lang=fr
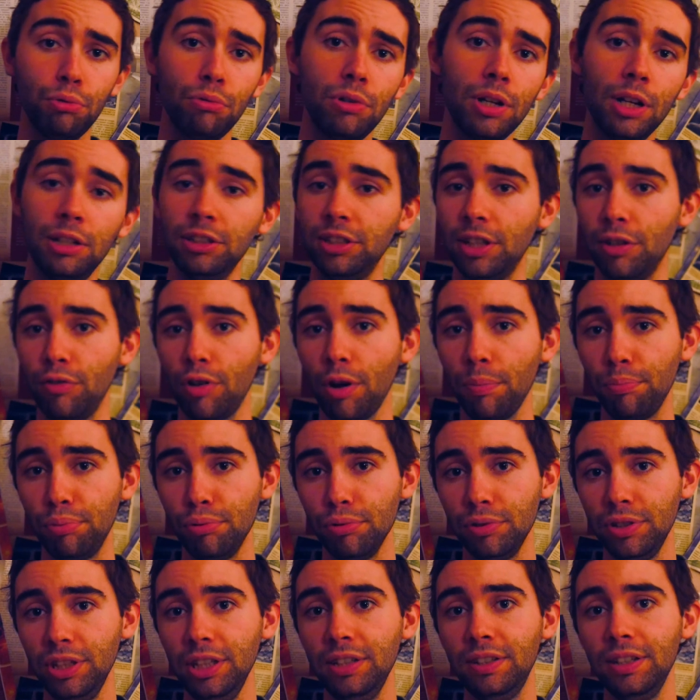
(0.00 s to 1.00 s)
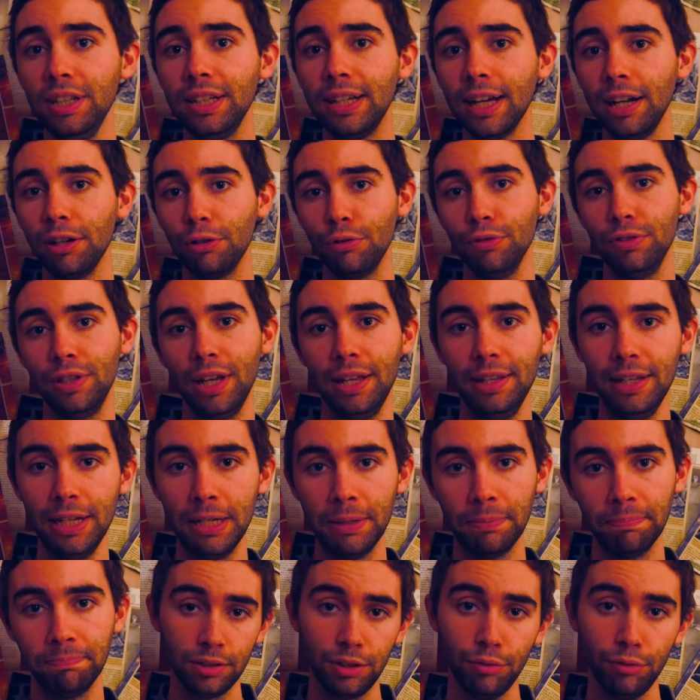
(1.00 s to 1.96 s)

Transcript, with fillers: cas en savoir plus d'ici quelques années.